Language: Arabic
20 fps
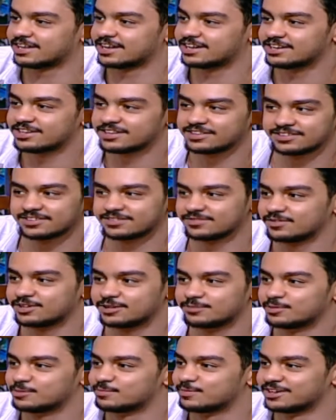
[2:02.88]
قالت
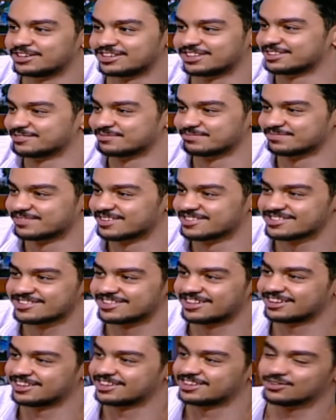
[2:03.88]
فيلم المركب بس
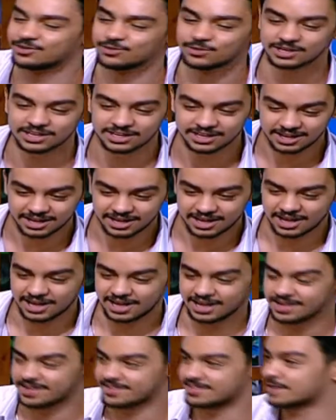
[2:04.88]
لكن هو
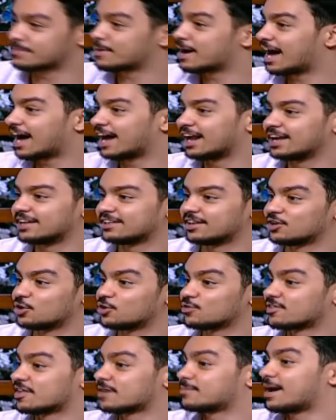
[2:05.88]
سبع حلقات
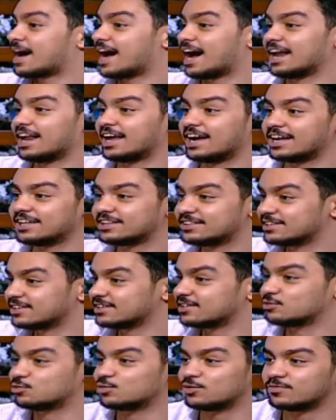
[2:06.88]
هنقعد سبع حلقات
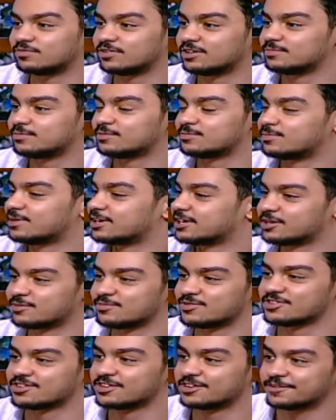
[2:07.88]
نقول فيلم المركب
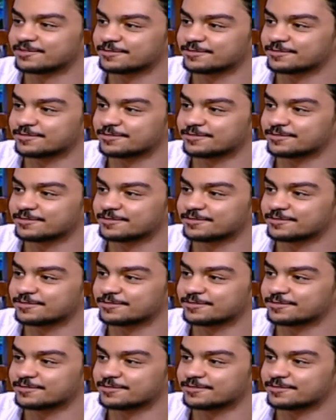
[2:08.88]
ازاي